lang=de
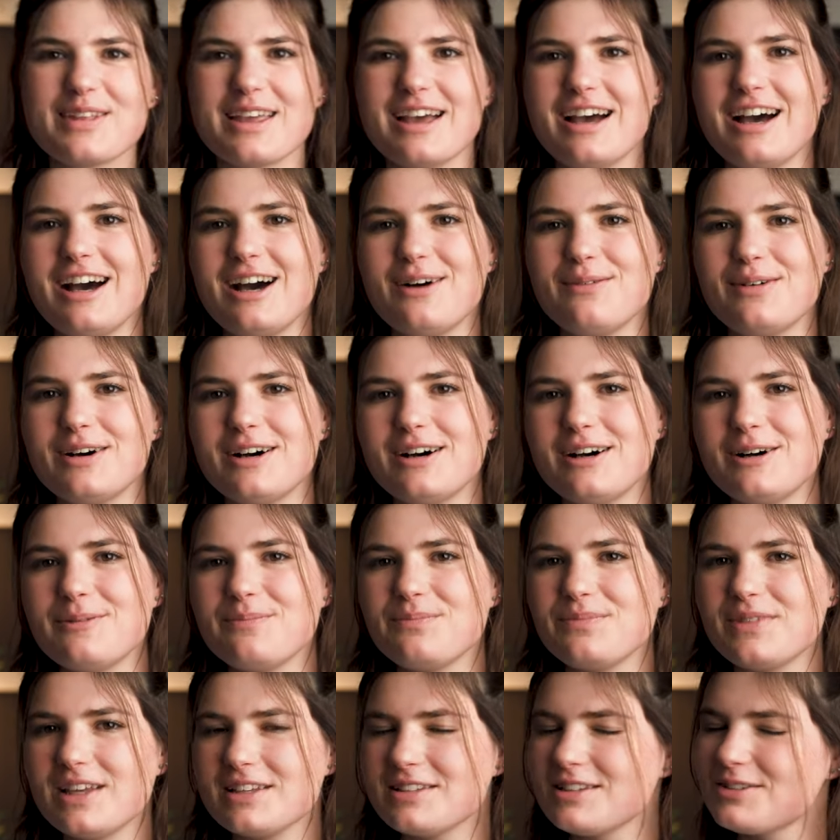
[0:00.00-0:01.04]
Aber
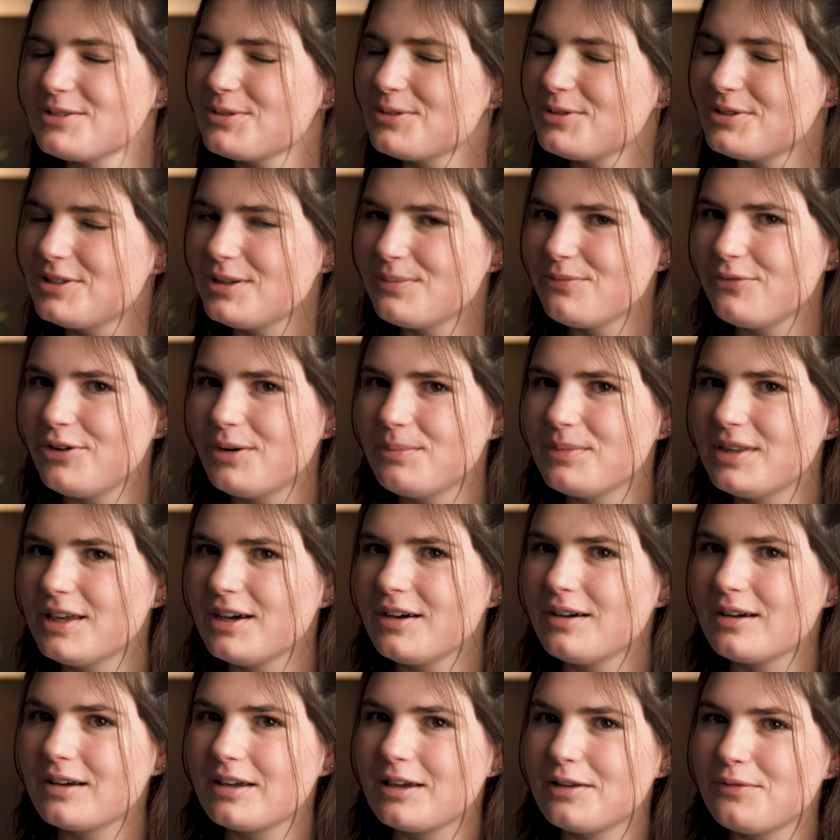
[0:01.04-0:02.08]
das ist so ein Tipp von
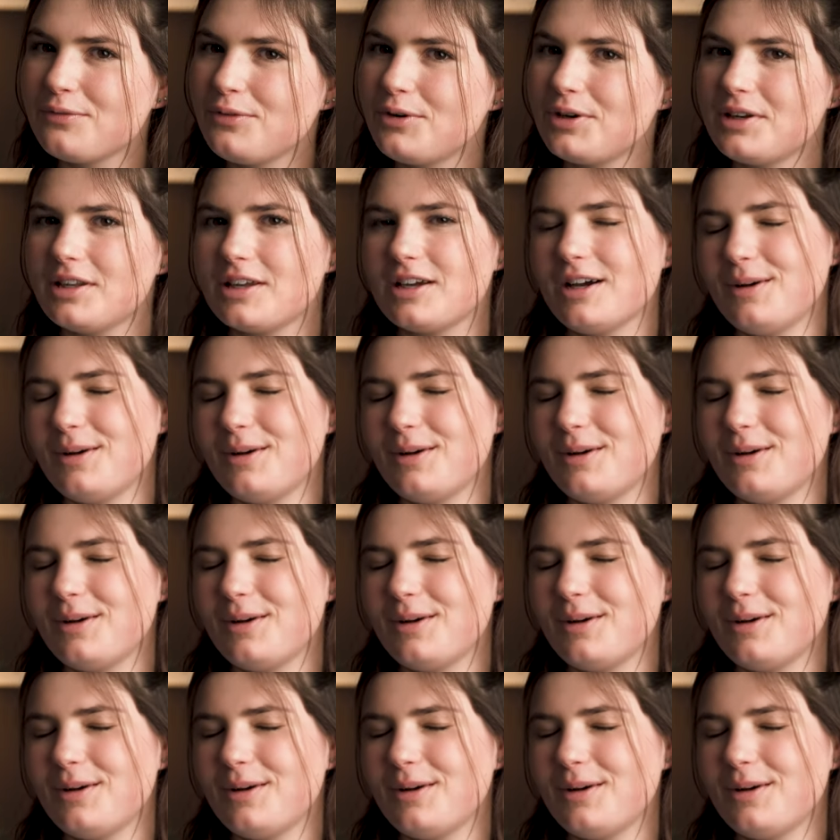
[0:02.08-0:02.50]
mir, geht vor die